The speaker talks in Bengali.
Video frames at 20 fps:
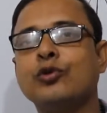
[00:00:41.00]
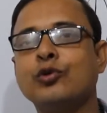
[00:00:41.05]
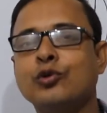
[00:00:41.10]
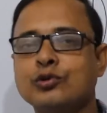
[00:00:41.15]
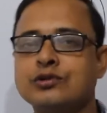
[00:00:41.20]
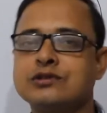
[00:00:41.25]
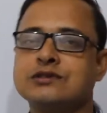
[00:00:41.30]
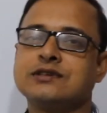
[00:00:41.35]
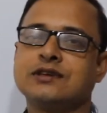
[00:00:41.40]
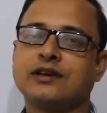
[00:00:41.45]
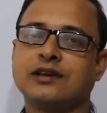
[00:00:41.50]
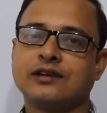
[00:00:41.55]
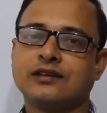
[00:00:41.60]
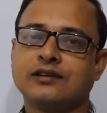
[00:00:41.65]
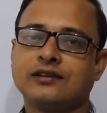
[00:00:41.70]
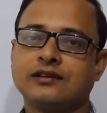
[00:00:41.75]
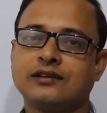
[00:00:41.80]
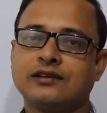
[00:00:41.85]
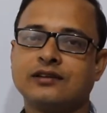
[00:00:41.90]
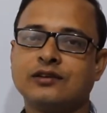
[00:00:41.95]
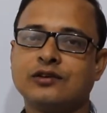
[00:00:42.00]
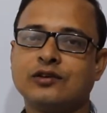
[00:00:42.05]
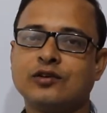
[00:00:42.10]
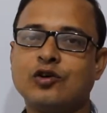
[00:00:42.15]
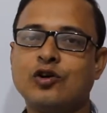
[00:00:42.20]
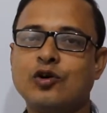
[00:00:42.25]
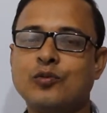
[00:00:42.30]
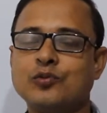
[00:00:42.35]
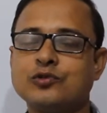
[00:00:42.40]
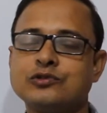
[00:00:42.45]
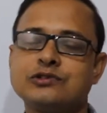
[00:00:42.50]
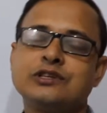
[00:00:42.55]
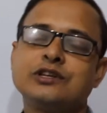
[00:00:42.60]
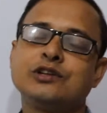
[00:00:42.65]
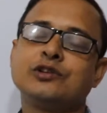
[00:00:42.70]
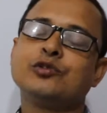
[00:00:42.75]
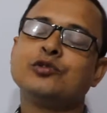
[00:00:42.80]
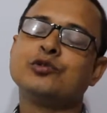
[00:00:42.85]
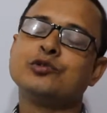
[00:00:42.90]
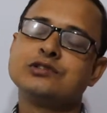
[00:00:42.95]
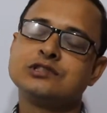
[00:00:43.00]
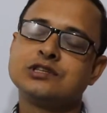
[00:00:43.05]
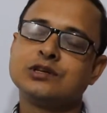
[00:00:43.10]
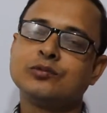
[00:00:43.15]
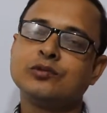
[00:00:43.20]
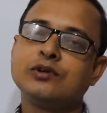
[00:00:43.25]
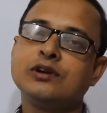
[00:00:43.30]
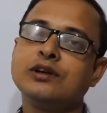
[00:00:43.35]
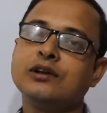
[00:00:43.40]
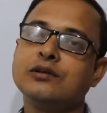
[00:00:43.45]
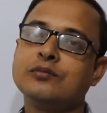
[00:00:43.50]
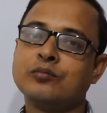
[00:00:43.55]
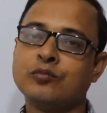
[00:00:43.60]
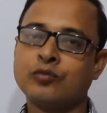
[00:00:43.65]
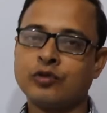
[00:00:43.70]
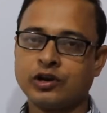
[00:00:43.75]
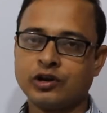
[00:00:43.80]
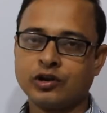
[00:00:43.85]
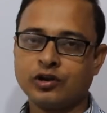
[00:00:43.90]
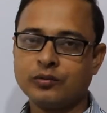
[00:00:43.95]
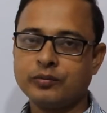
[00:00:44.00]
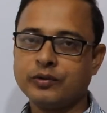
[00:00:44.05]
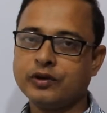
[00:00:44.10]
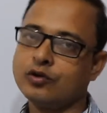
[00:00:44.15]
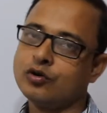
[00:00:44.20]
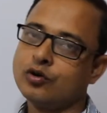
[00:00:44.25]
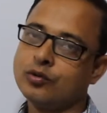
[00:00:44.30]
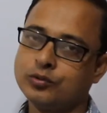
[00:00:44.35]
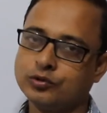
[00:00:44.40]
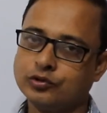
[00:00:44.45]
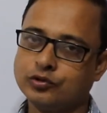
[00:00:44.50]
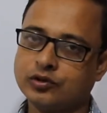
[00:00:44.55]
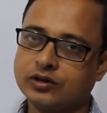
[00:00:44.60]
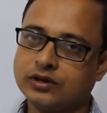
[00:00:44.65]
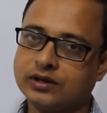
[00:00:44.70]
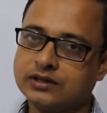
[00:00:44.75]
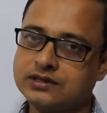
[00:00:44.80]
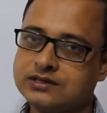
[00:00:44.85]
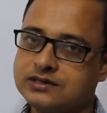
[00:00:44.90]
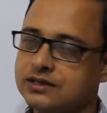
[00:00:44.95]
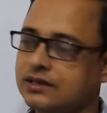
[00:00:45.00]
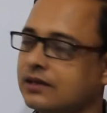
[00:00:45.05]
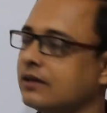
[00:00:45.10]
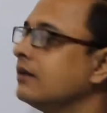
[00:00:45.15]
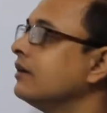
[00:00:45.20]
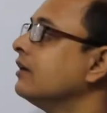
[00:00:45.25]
হচ্ছে অপসৃত হচ্ছে বলে মনে হবে অবতল লেন্সে